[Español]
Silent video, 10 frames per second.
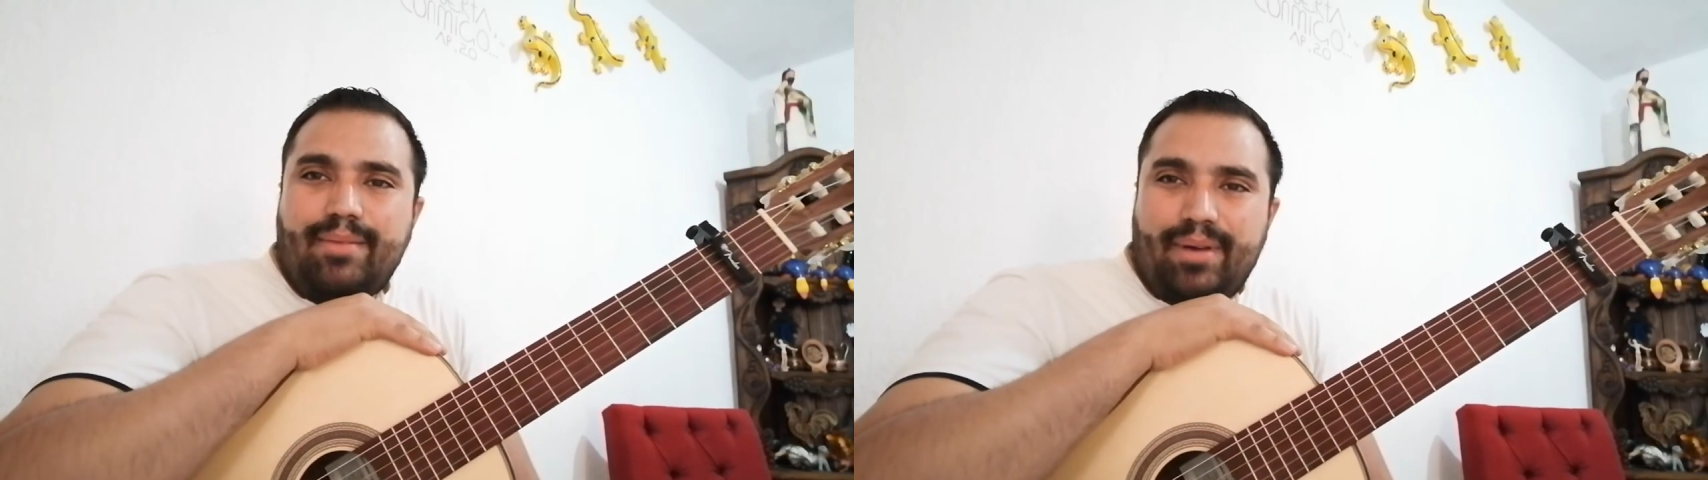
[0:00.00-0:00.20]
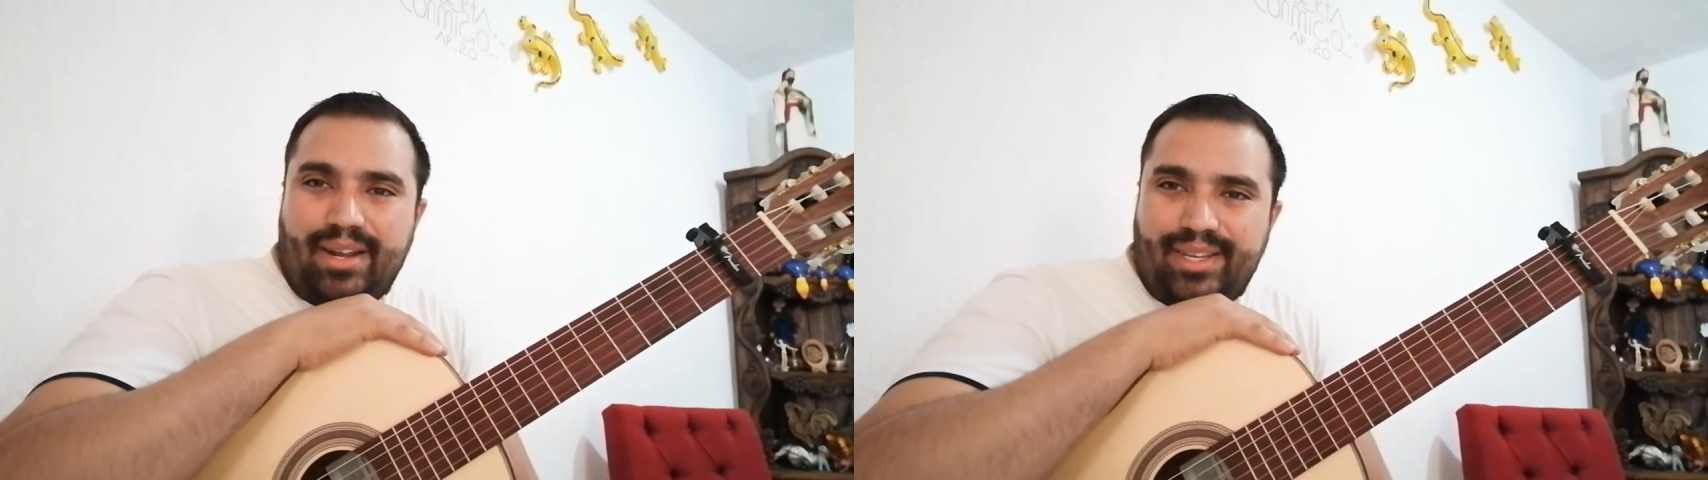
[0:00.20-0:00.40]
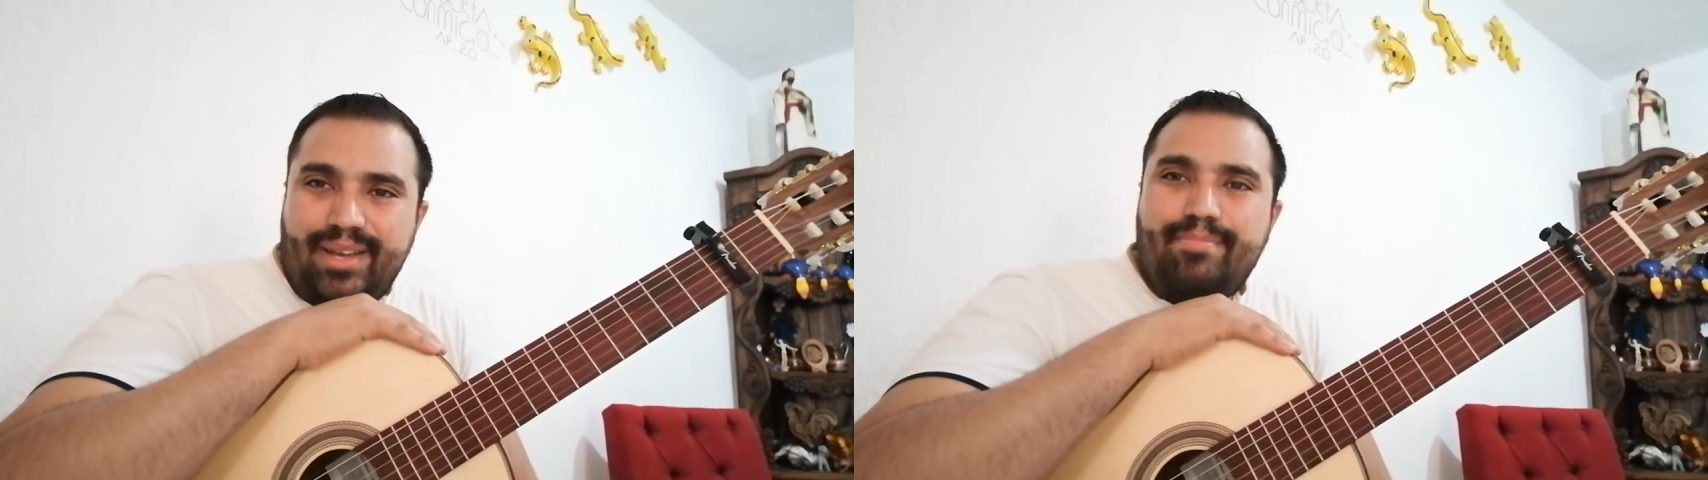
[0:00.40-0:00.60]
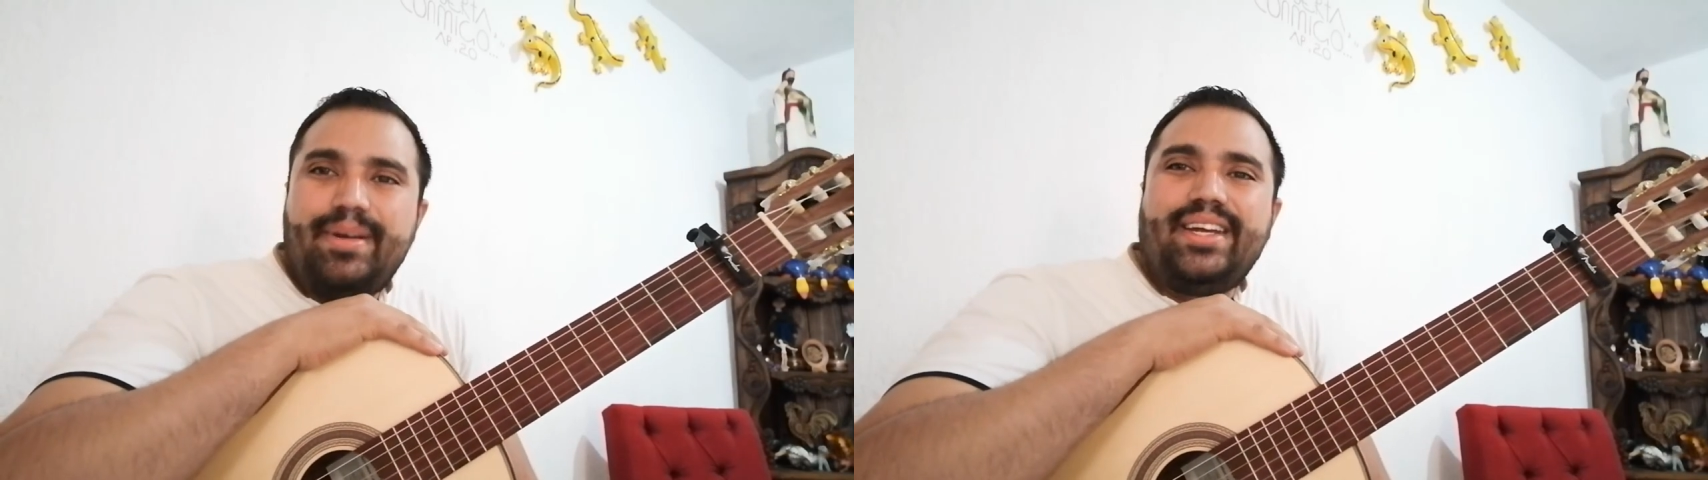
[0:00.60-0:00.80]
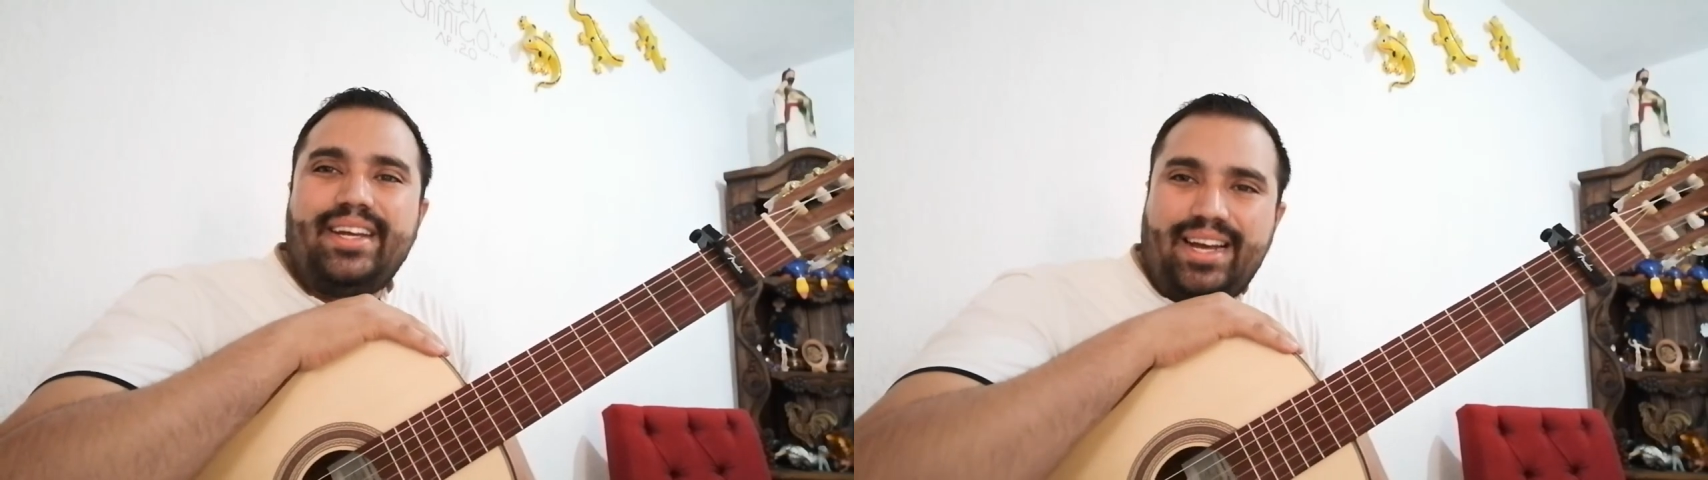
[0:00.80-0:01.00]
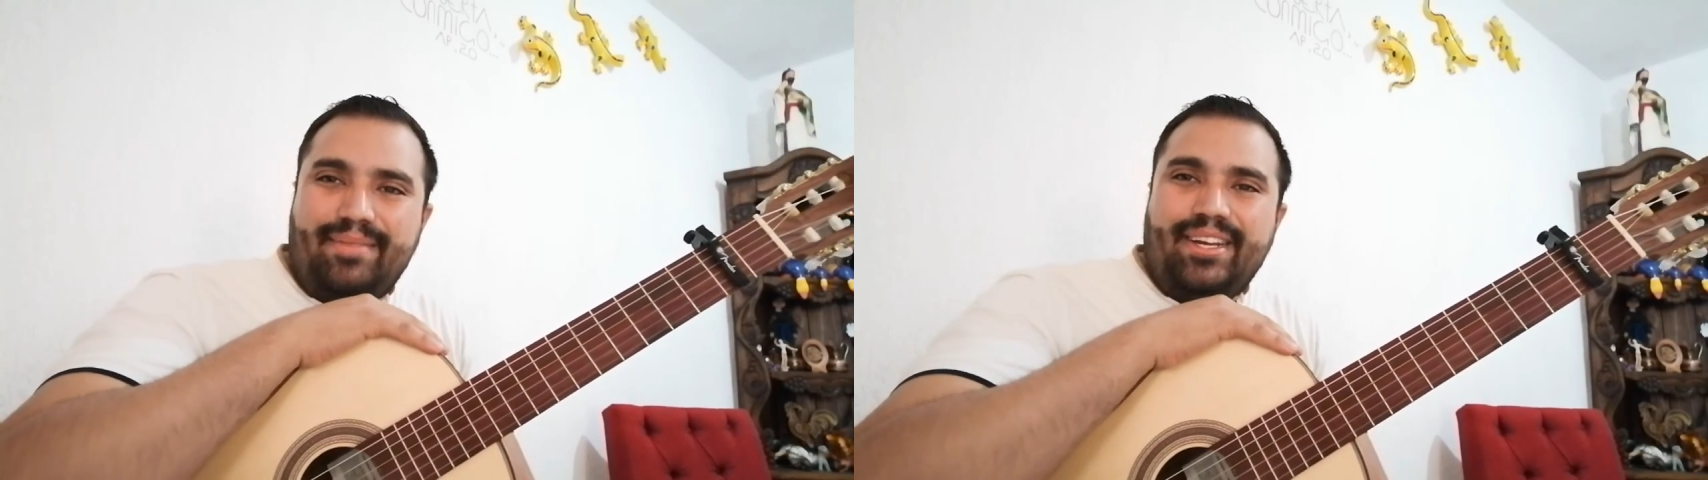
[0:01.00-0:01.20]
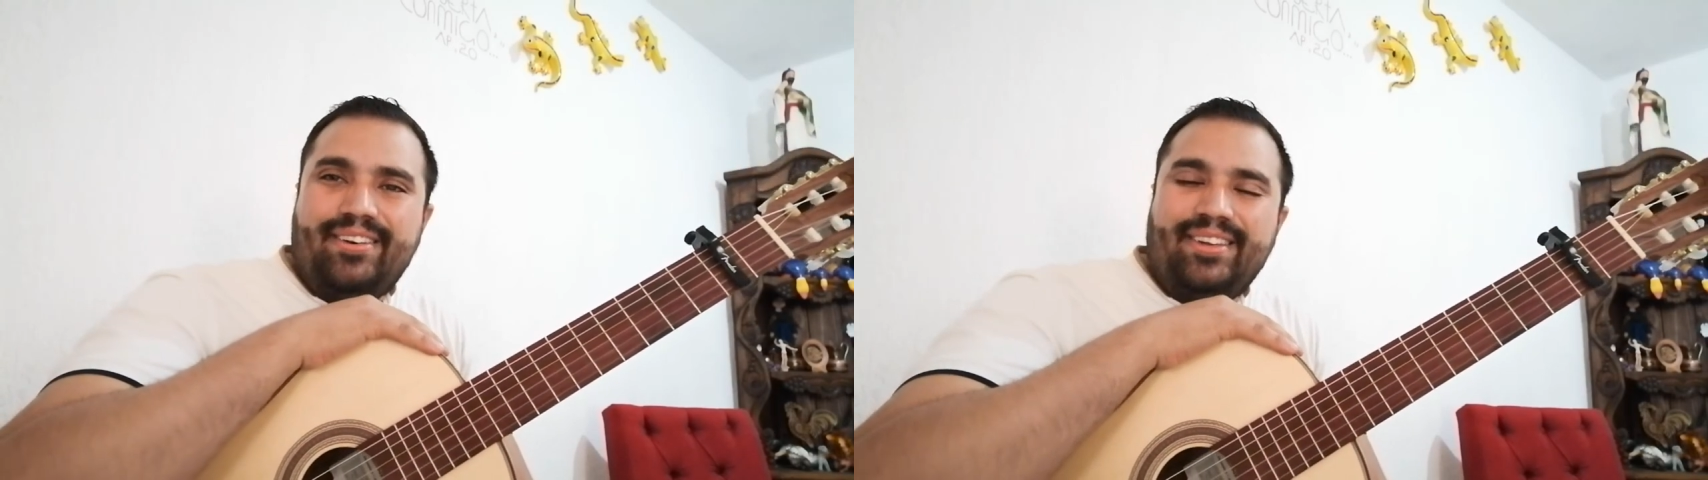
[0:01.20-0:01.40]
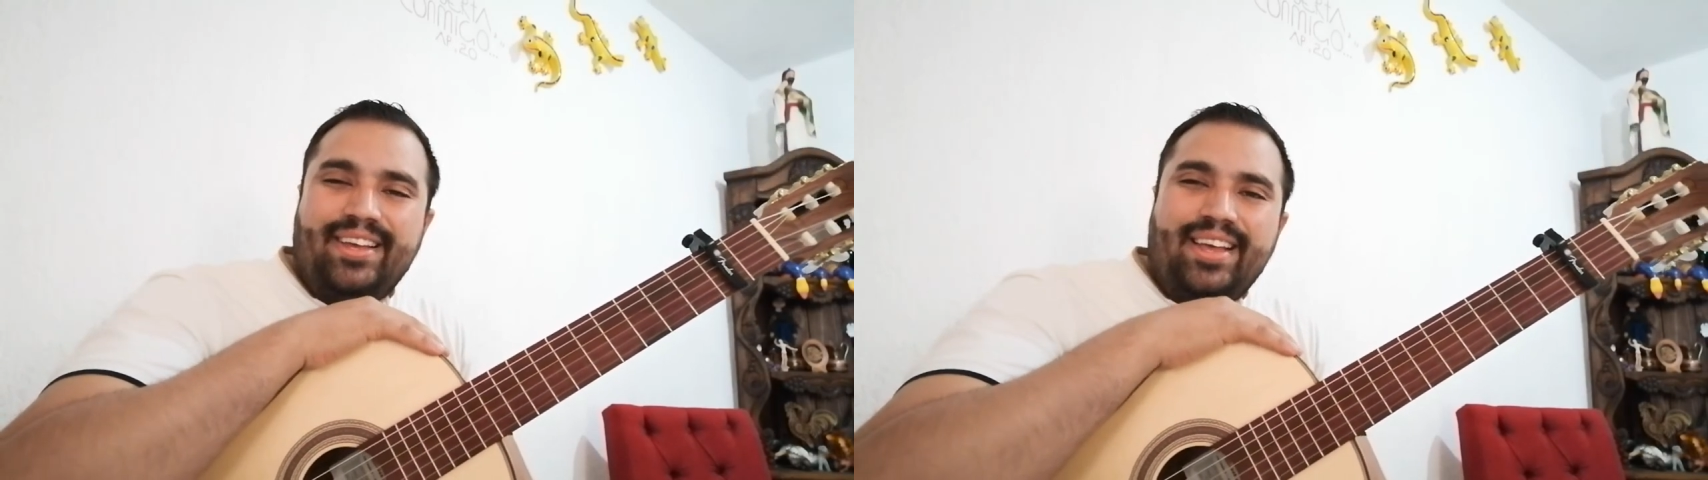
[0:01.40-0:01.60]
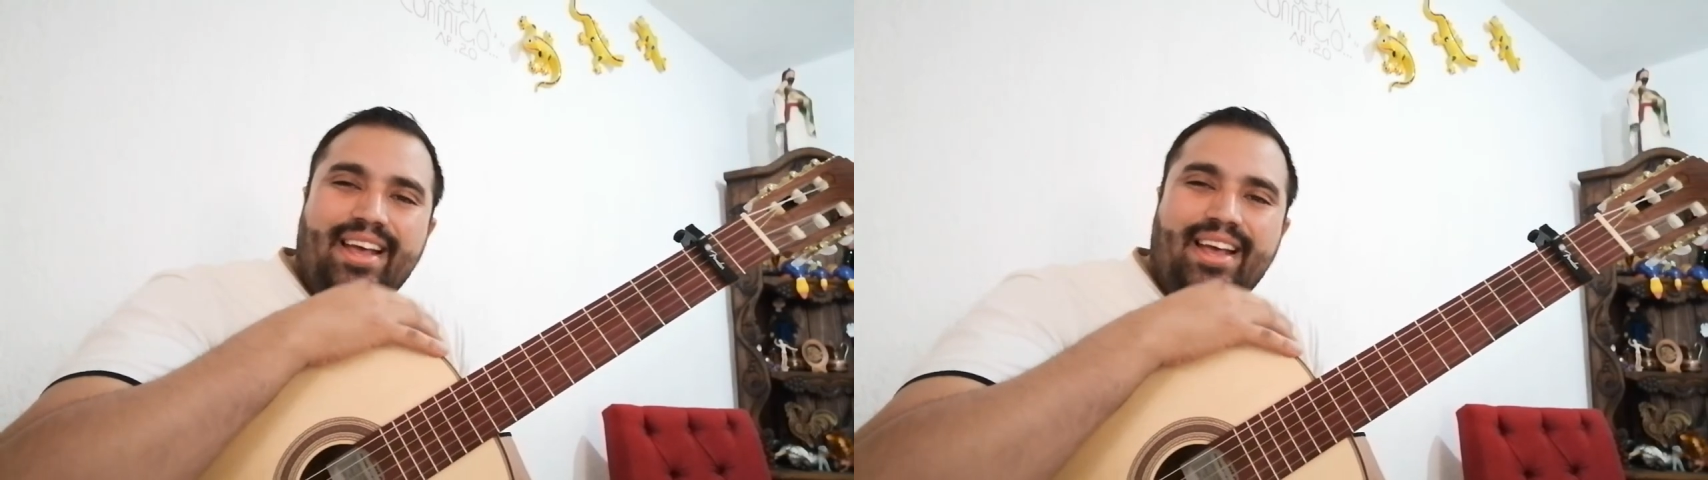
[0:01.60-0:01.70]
para siempre. Amén.